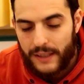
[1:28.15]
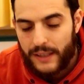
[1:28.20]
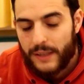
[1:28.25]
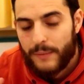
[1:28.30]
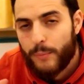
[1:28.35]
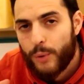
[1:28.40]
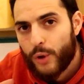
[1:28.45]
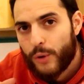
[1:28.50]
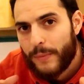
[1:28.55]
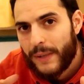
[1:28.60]
Es
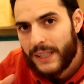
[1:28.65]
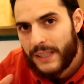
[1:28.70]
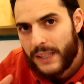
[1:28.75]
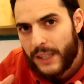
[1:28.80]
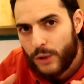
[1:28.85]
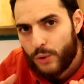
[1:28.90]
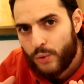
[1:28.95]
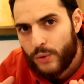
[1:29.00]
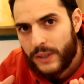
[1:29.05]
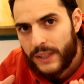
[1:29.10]
decir, por más
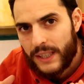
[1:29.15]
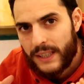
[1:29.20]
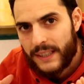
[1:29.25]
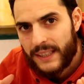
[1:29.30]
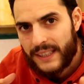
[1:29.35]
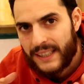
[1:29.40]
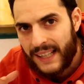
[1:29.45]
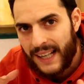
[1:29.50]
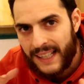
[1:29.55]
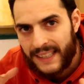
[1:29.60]
que tú
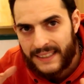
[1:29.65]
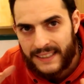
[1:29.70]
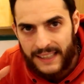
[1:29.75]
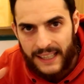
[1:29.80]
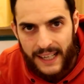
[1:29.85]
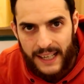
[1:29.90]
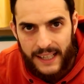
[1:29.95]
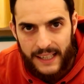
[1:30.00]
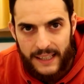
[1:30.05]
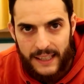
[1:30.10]
intentes
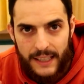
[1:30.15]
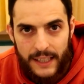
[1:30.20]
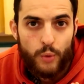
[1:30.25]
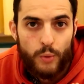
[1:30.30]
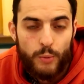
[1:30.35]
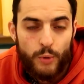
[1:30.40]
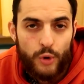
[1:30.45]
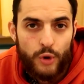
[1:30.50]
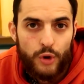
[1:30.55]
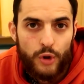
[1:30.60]
castrar,
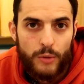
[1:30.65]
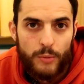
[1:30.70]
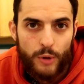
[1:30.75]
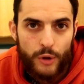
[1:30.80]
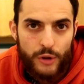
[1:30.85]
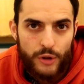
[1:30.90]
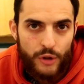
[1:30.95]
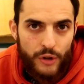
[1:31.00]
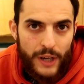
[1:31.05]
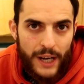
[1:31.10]
tu mundo
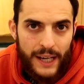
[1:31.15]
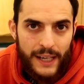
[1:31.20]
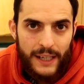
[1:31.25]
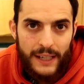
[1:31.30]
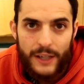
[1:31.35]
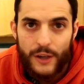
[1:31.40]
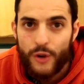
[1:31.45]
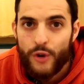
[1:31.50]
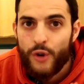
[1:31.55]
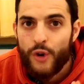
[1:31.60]

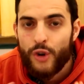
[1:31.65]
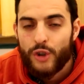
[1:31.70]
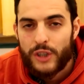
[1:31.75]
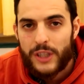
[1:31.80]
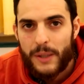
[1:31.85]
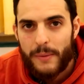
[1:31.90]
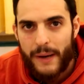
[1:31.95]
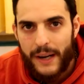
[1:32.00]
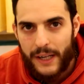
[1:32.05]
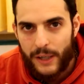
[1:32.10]
emocional no
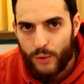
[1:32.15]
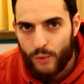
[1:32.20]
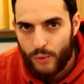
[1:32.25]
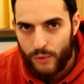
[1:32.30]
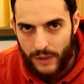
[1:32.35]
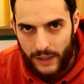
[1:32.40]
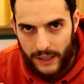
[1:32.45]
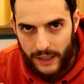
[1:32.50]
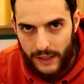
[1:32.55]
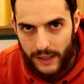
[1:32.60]
se va a
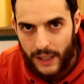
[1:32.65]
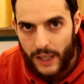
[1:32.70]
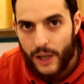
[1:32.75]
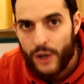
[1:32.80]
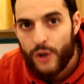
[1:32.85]
reducir,